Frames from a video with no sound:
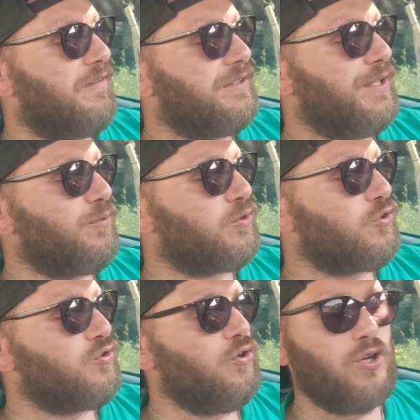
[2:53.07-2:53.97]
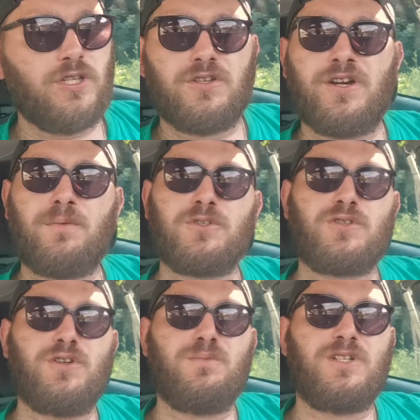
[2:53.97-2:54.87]
Il était content de cela d'ailleurs, parce
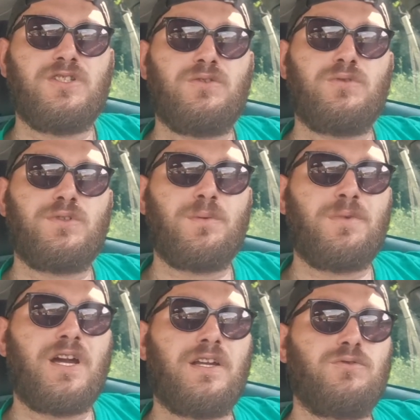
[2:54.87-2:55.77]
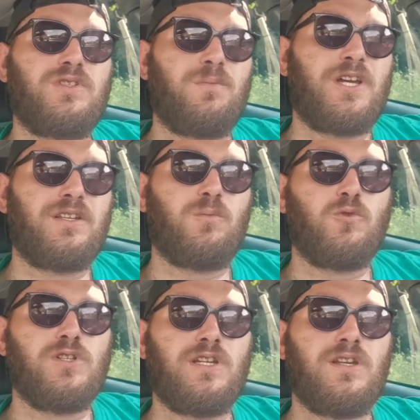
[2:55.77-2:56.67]
qu'il m'a dit tu t'es bien, tu t'es bien
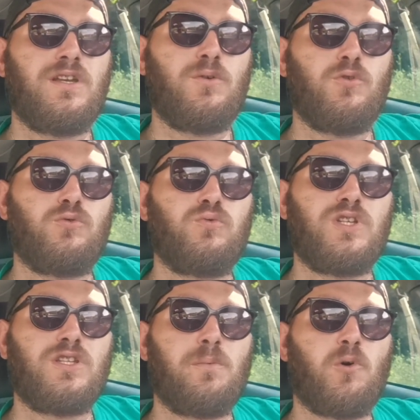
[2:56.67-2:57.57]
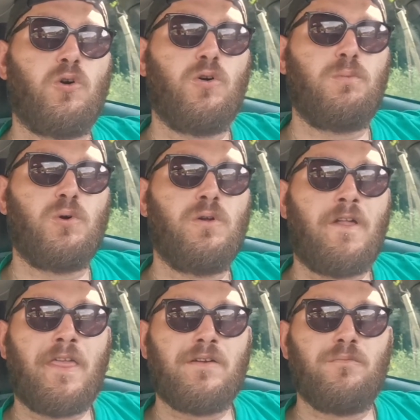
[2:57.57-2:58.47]
débrouillé, tout était propre,
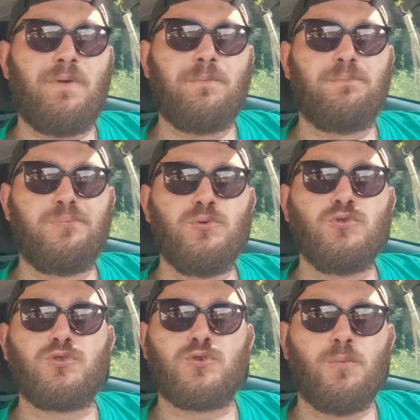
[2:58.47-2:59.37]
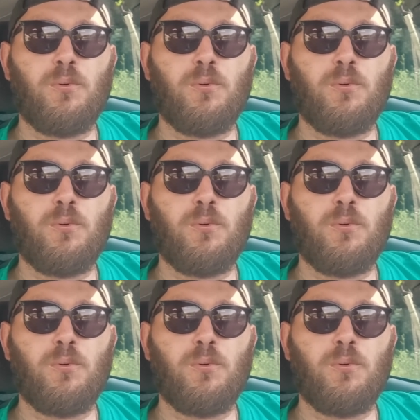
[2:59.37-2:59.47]
même plus que